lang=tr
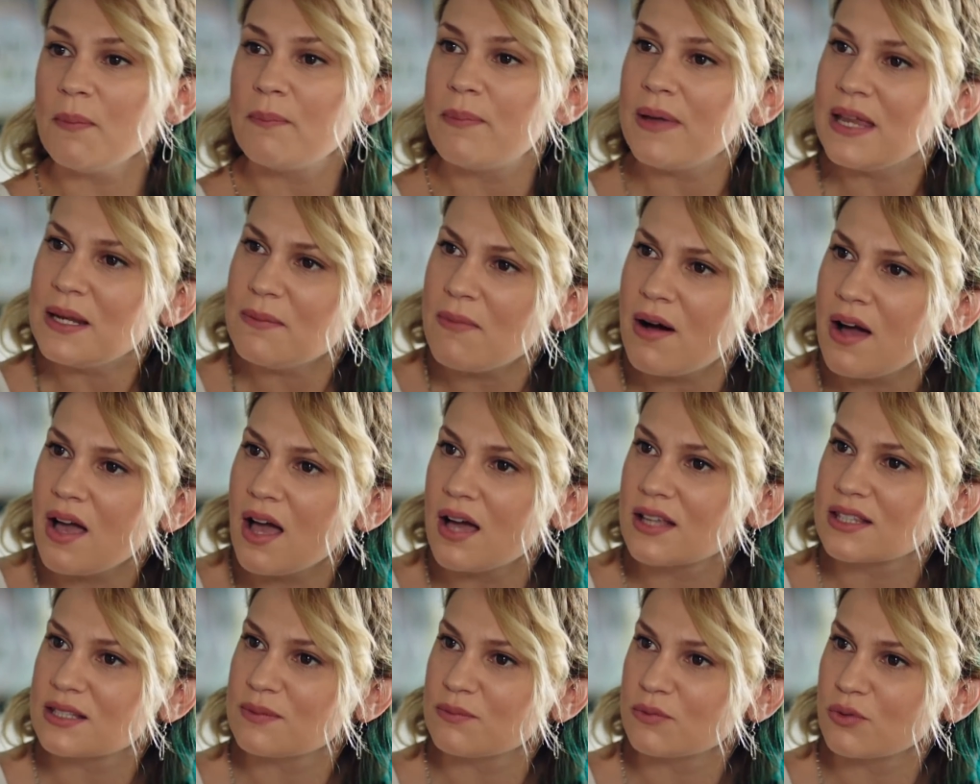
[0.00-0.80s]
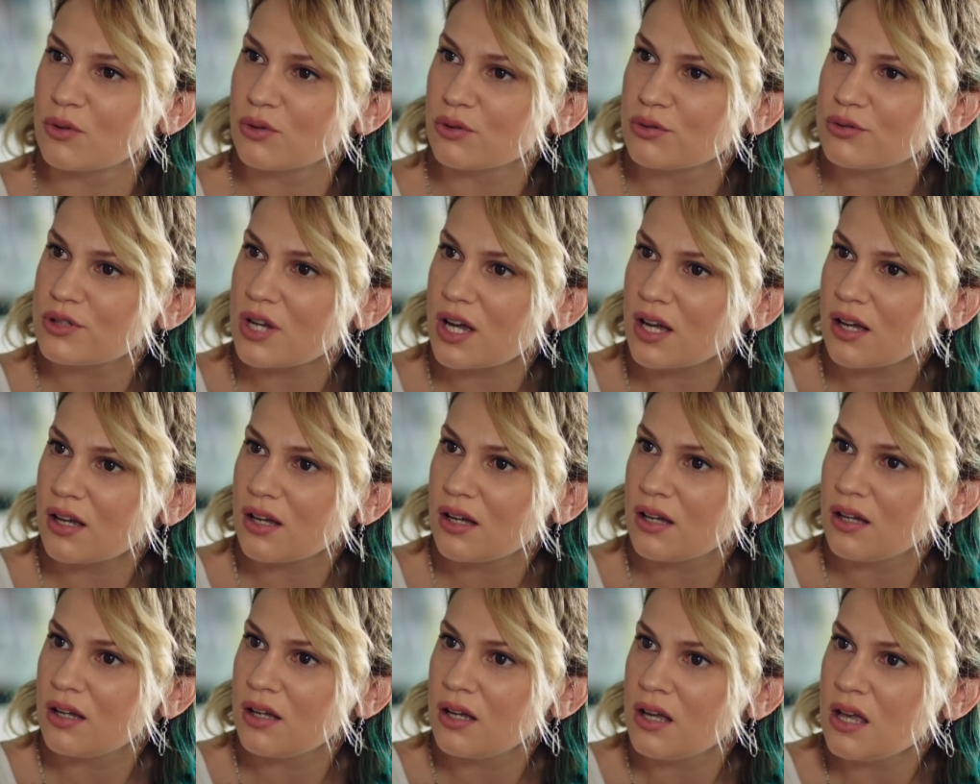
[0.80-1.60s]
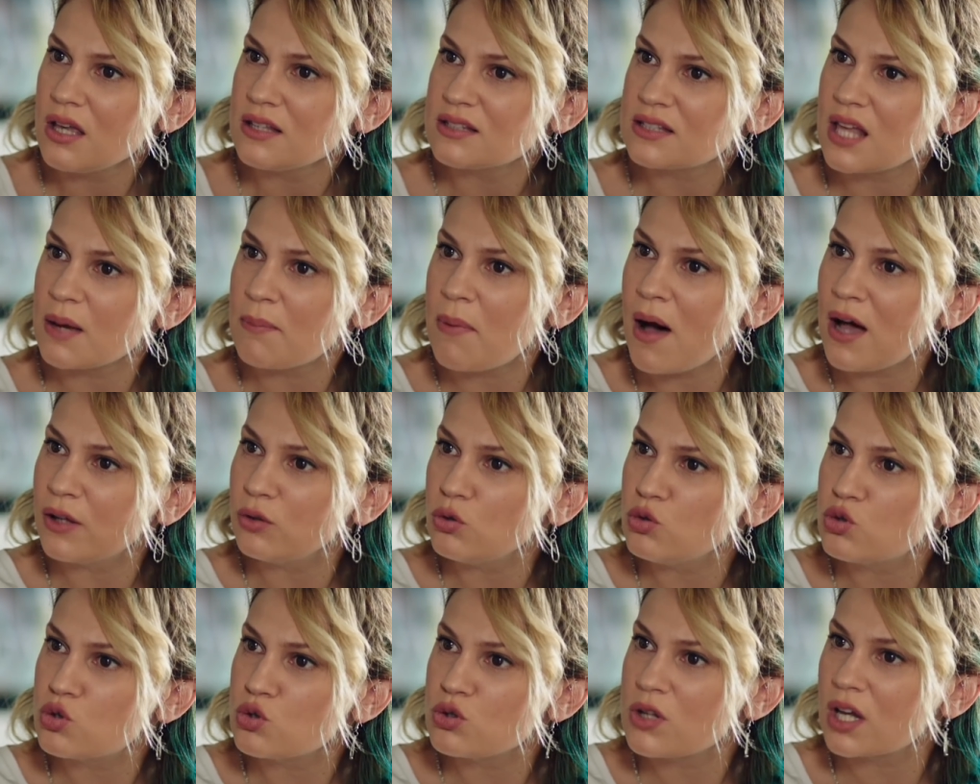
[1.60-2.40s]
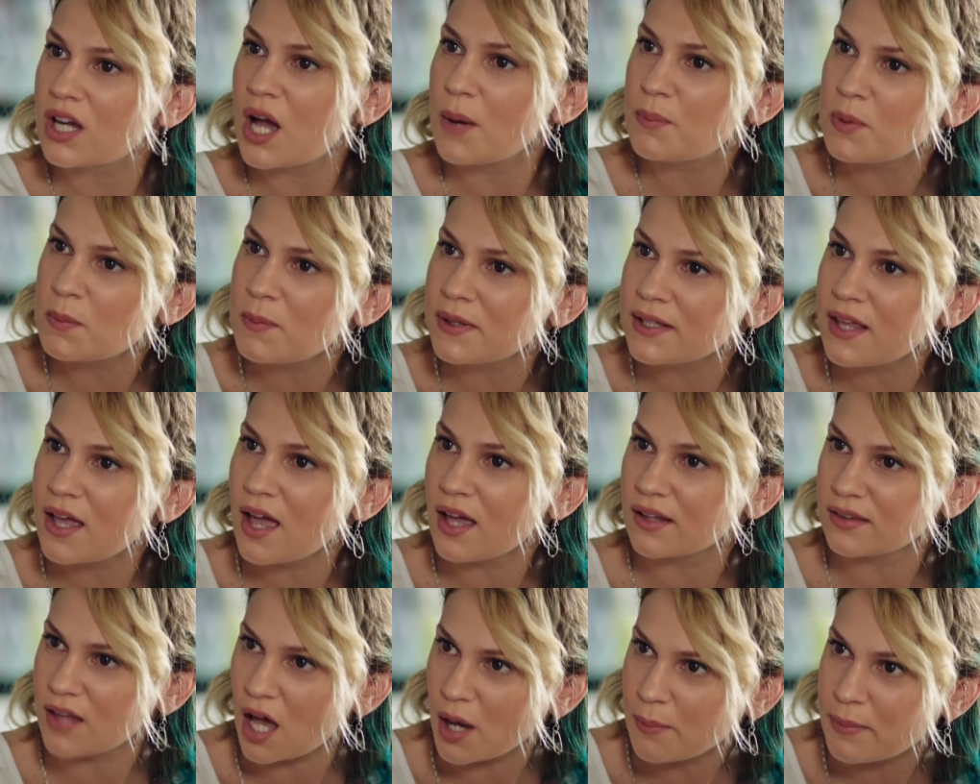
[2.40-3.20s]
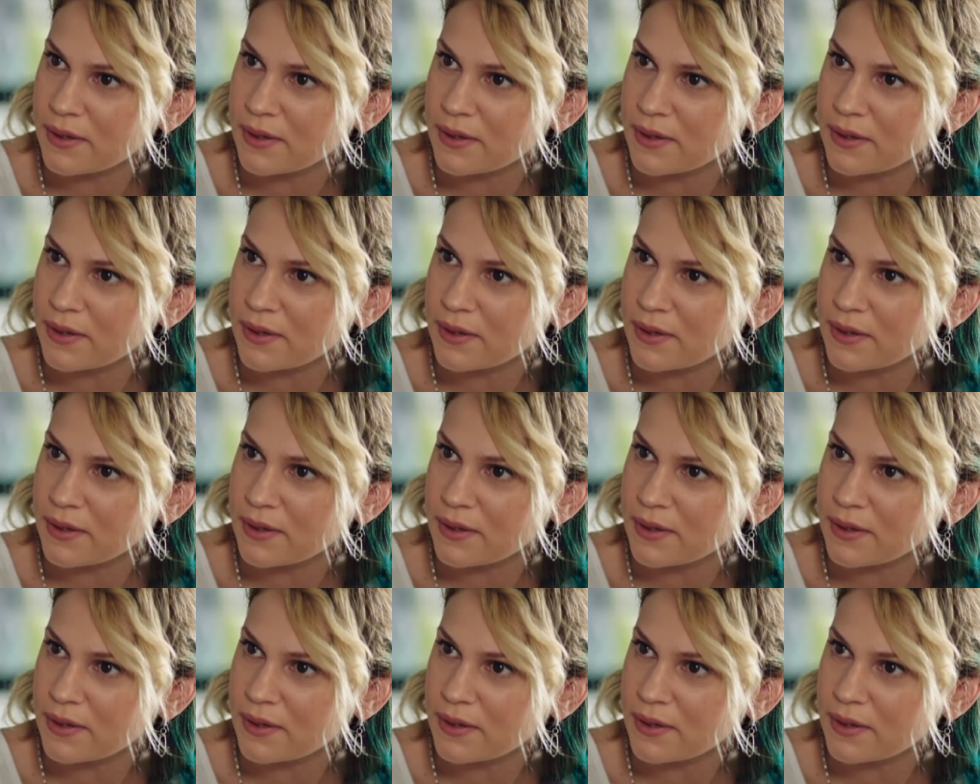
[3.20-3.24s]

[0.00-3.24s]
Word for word: ya benim hayatım ne olacak? Sabahın üçünde kapıma dayandı,